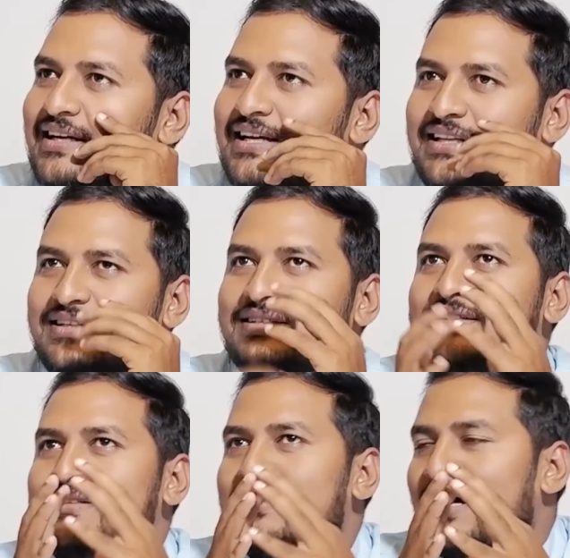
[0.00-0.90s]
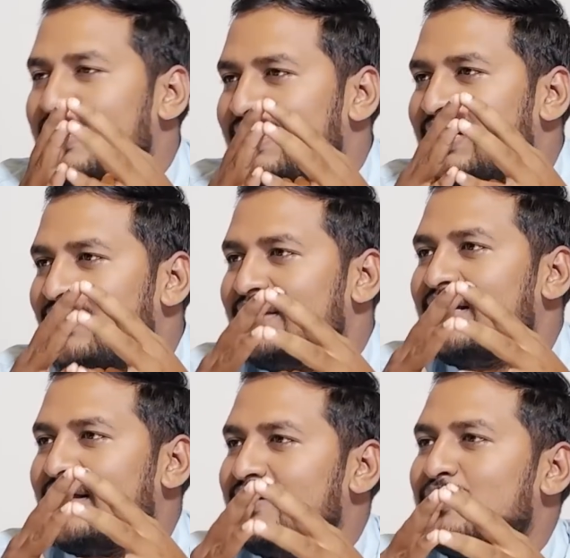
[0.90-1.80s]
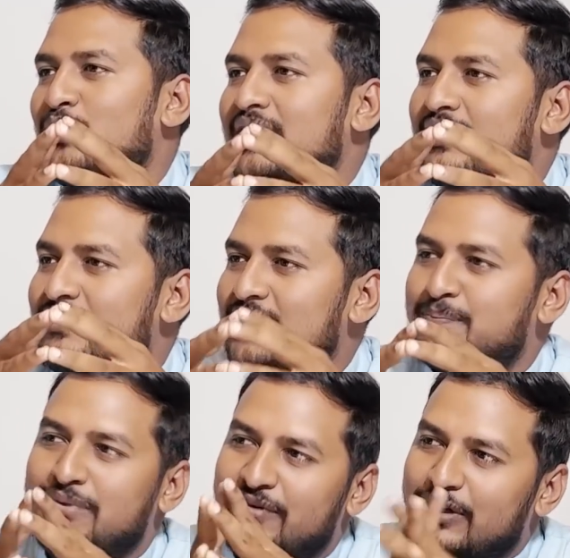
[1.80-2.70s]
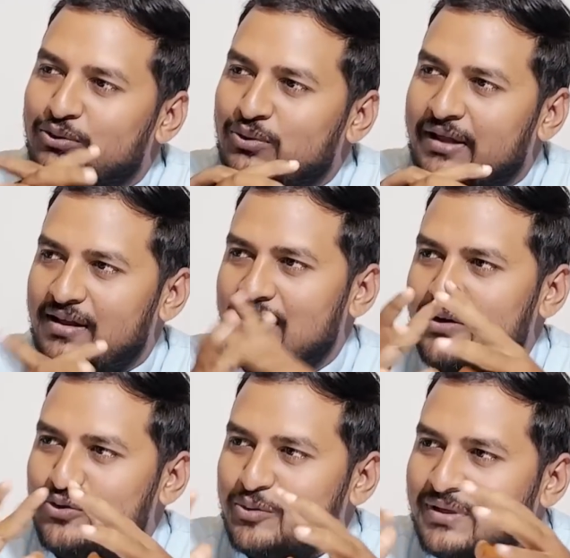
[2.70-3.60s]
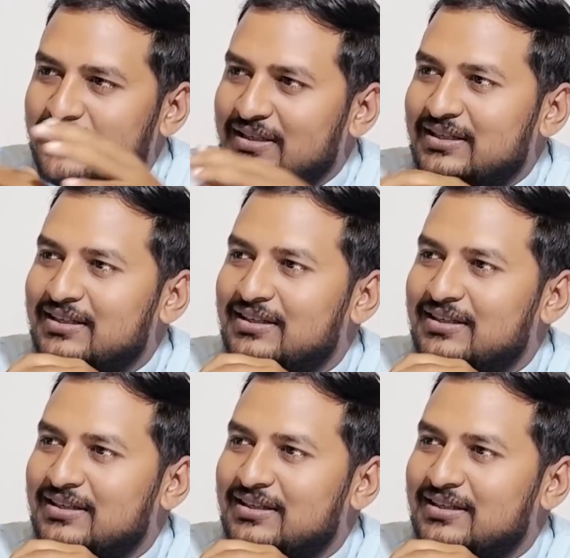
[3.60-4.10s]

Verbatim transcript: இது அறிக்க வந்த அந்த நொடியிலேருந்து இப்போ வரைக்கும் அதானி குடும்பத்தை